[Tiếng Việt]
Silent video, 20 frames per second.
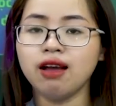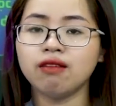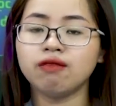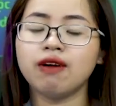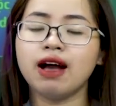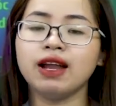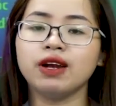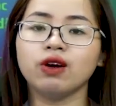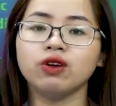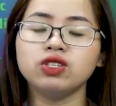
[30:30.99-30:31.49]

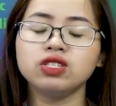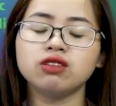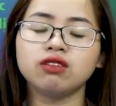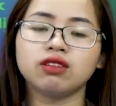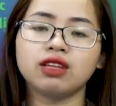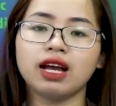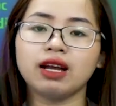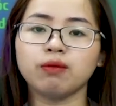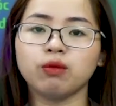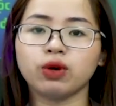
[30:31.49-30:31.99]
và nó trở
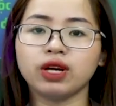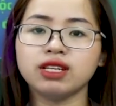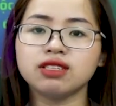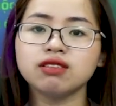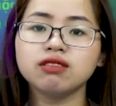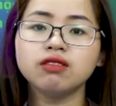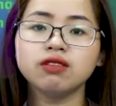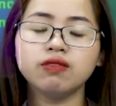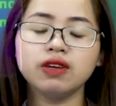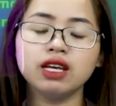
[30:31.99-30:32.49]
thành một cái
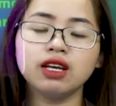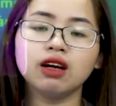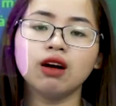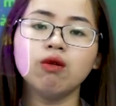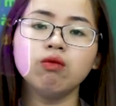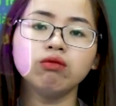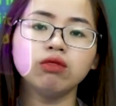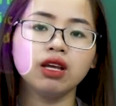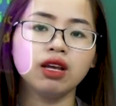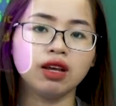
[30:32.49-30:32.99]
dư vị
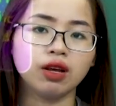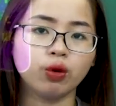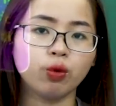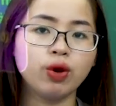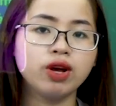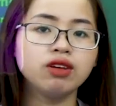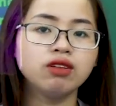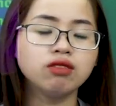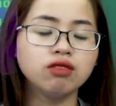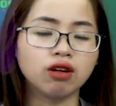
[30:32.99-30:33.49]
không thể
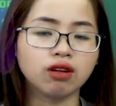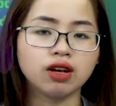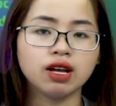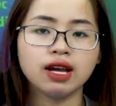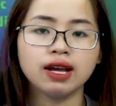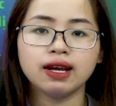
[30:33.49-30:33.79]
quên được